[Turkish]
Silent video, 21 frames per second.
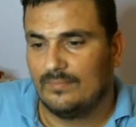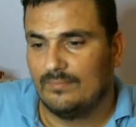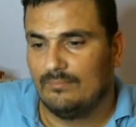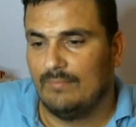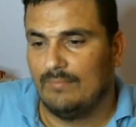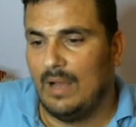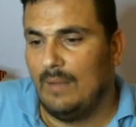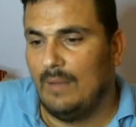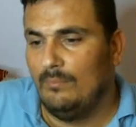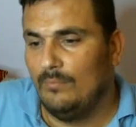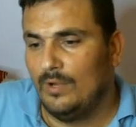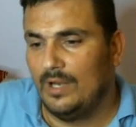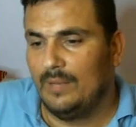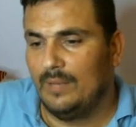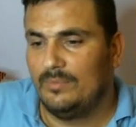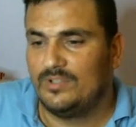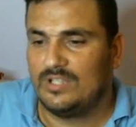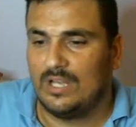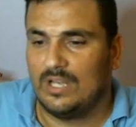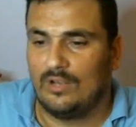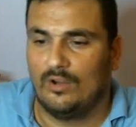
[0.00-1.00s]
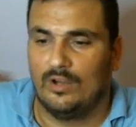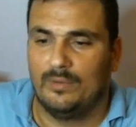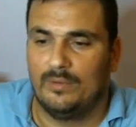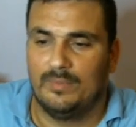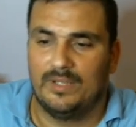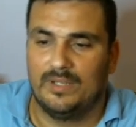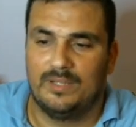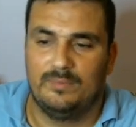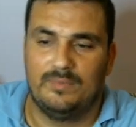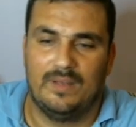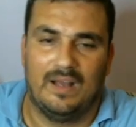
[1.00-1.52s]
Ben böyle bir şey
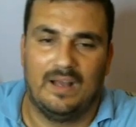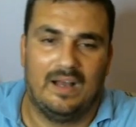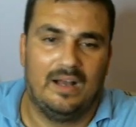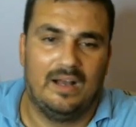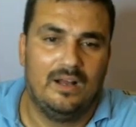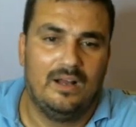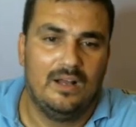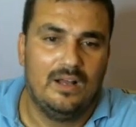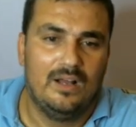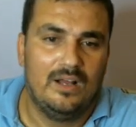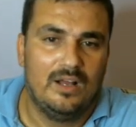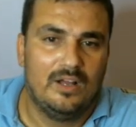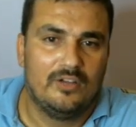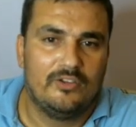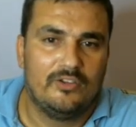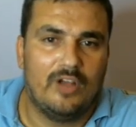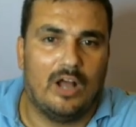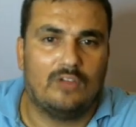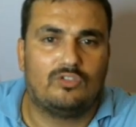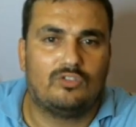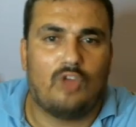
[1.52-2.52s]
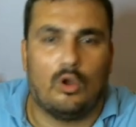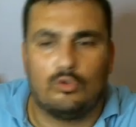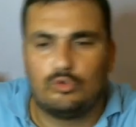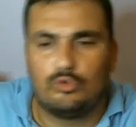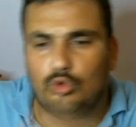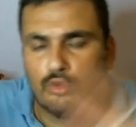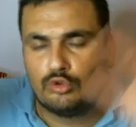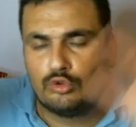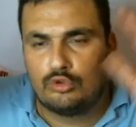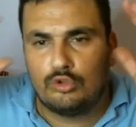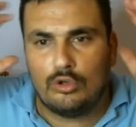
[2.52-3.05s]
görmedim ya. Ya tam
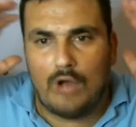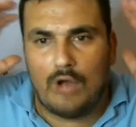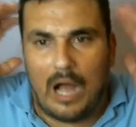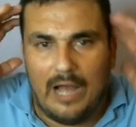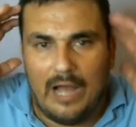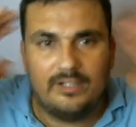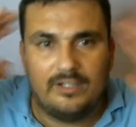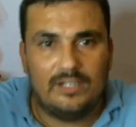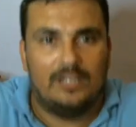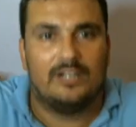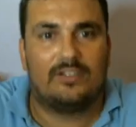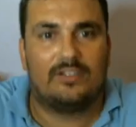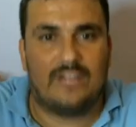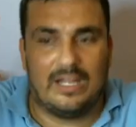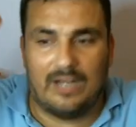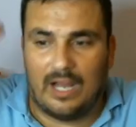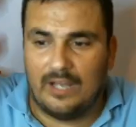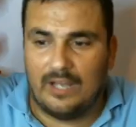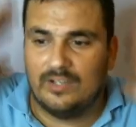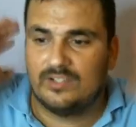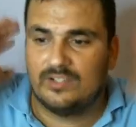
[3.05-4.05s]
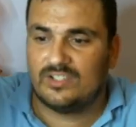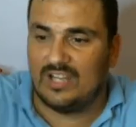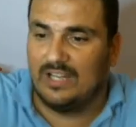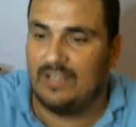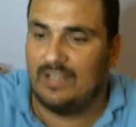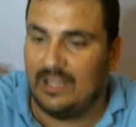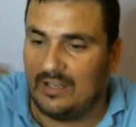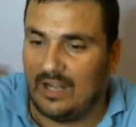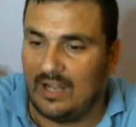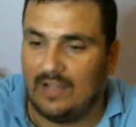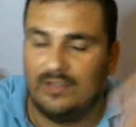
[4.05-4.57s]
tuttu aynı ligden aynı
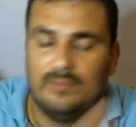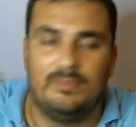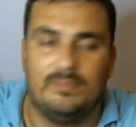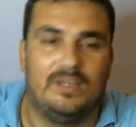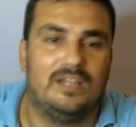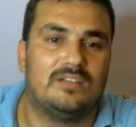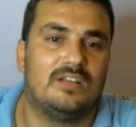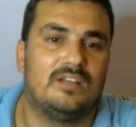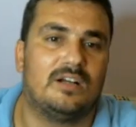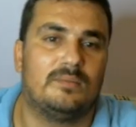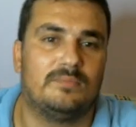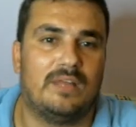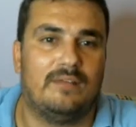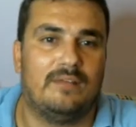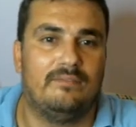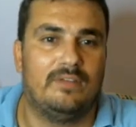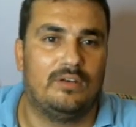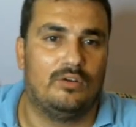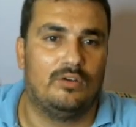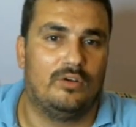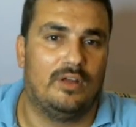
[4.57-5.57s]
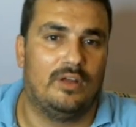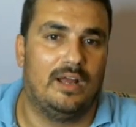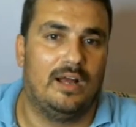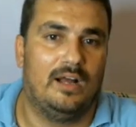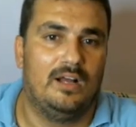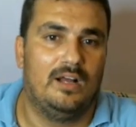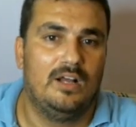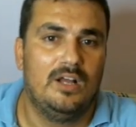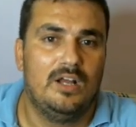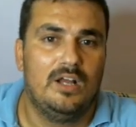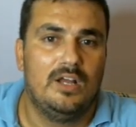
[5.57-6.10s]
şeyden aynı milli takımdan veriyor ya.
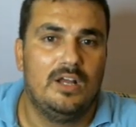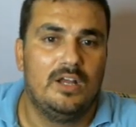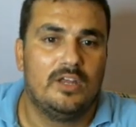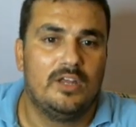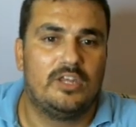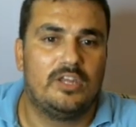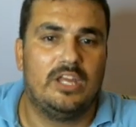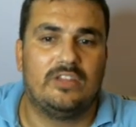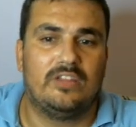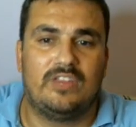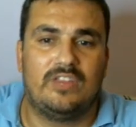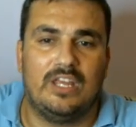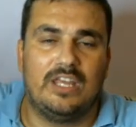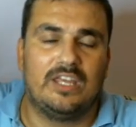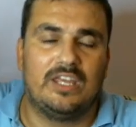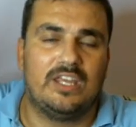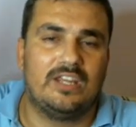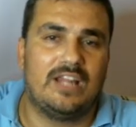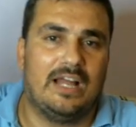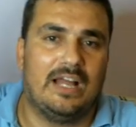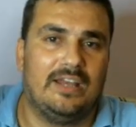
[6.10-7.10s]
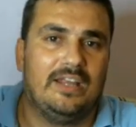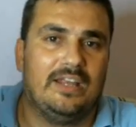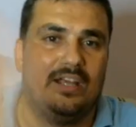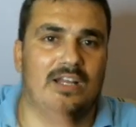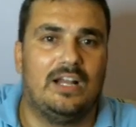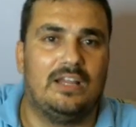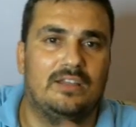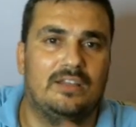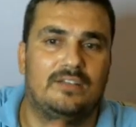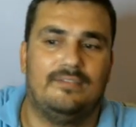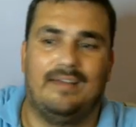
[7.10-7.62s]
Gitti iki tane
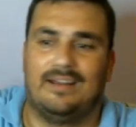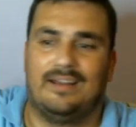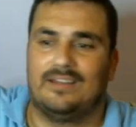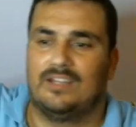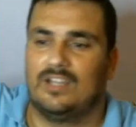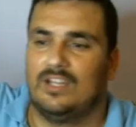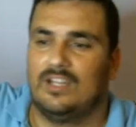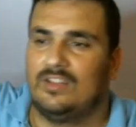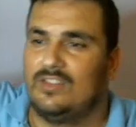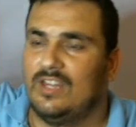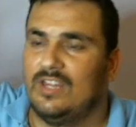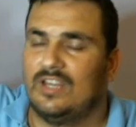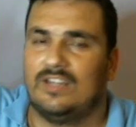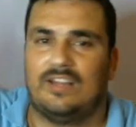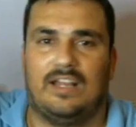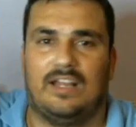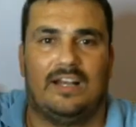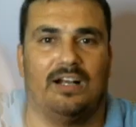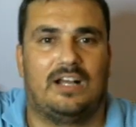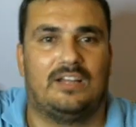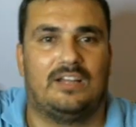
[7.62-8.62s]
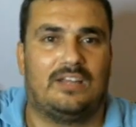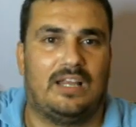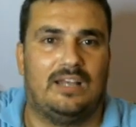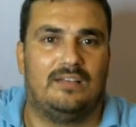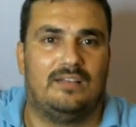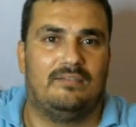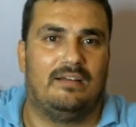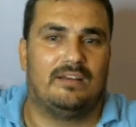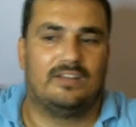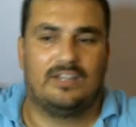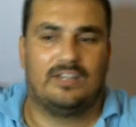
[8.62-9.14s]
İranlı verdi. Gitti iki tane Katarlı
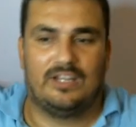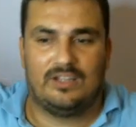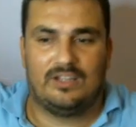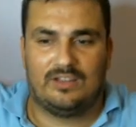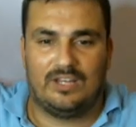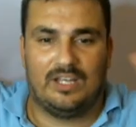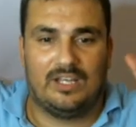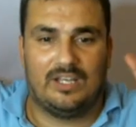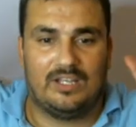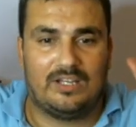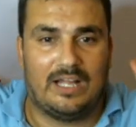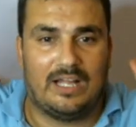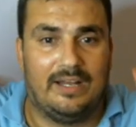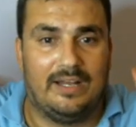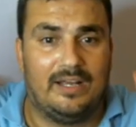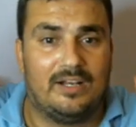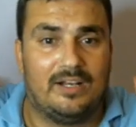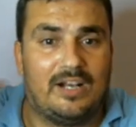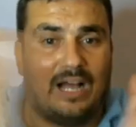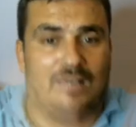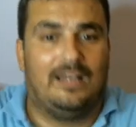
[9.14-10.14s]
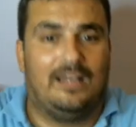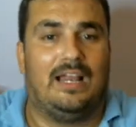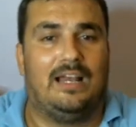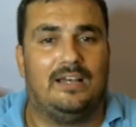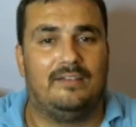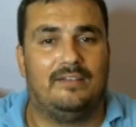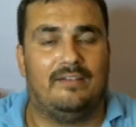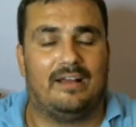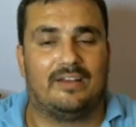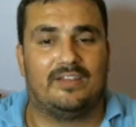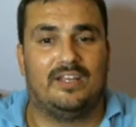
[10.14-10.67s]
verdi. Gitti iki tane Gallerli
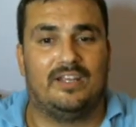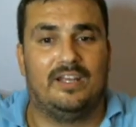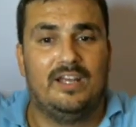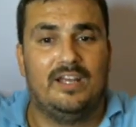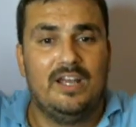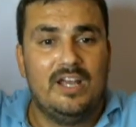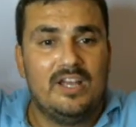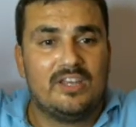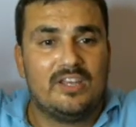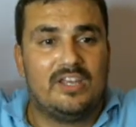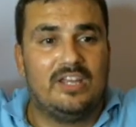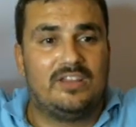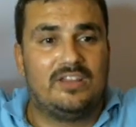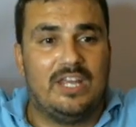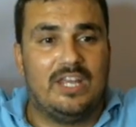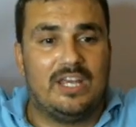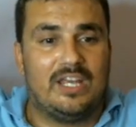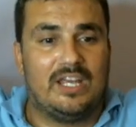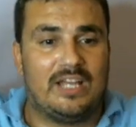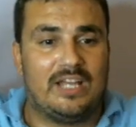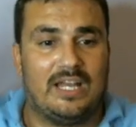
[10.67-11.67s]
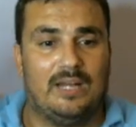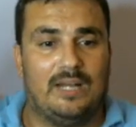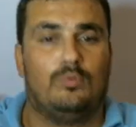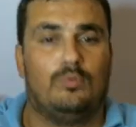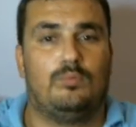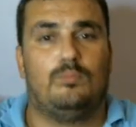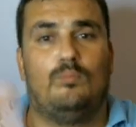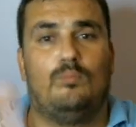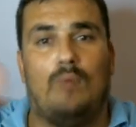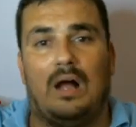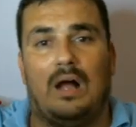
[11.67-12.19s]
verdi. Gitti iki tane bu
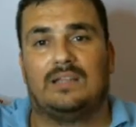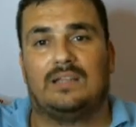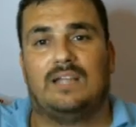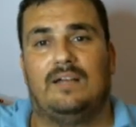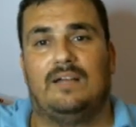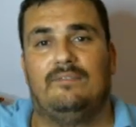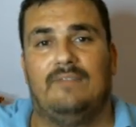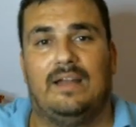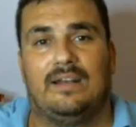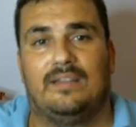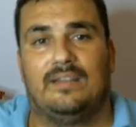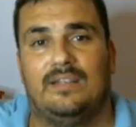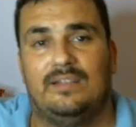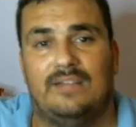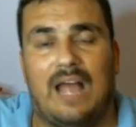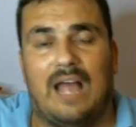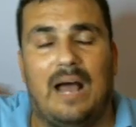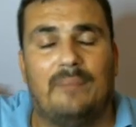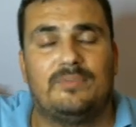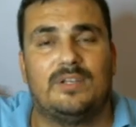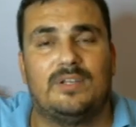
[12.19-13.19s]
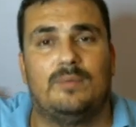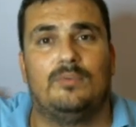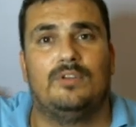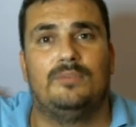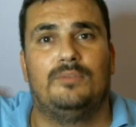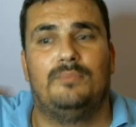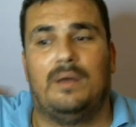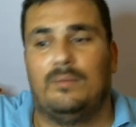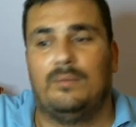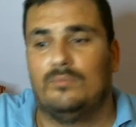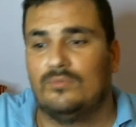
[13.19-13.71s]
maldan verdi. Ne yapacağım oğlum
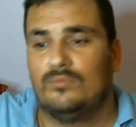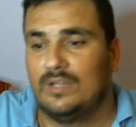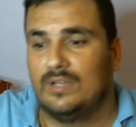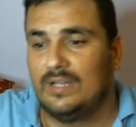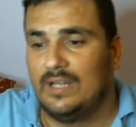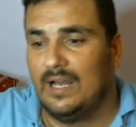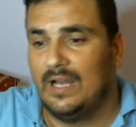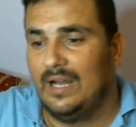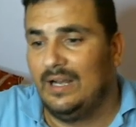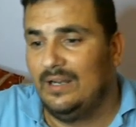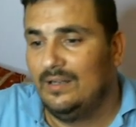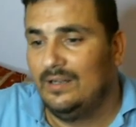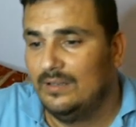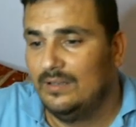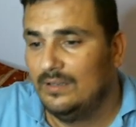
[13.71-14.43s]
ben bunları ya?